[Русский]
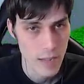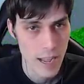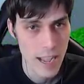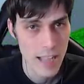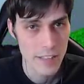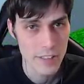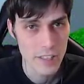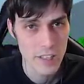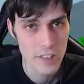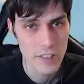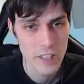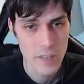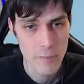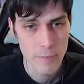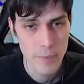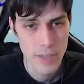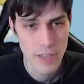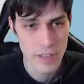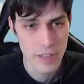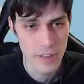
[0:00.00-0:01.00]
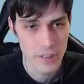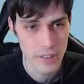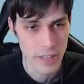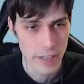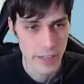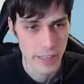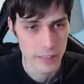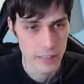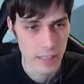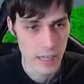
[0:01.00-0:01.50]
Ангельские пиги
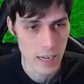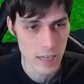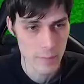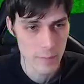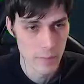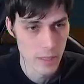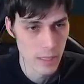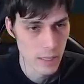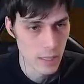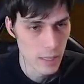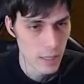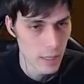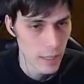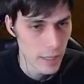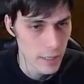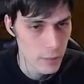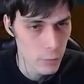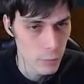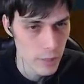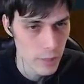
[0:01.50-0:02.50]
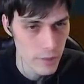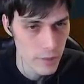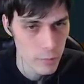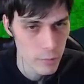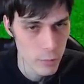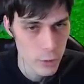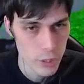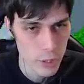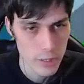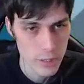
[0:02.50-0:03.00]
стоят раком. Это у нас
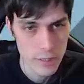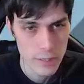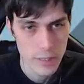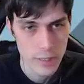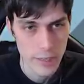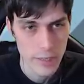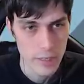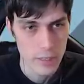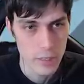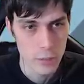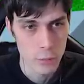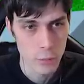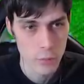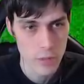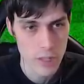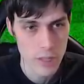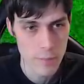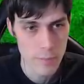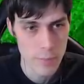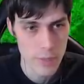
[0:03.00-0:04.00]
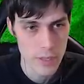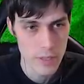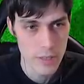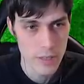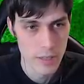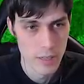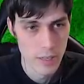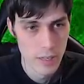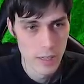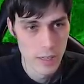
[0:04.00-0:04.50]
тоже какие-то другие
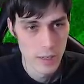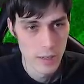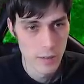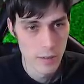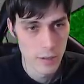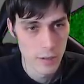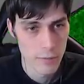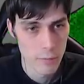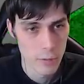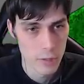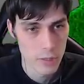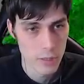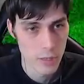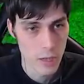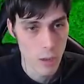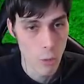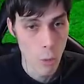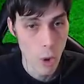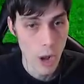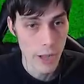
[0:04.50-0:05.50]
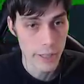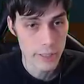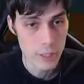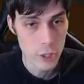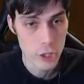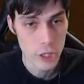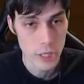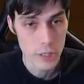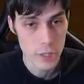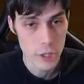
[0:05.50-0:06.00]
пиги. Э, вот. О,
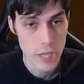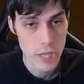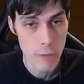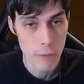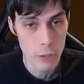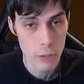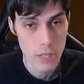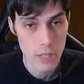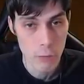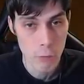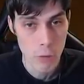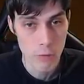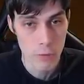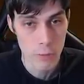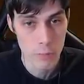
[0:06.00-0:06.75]
это ж, это ж я вот такой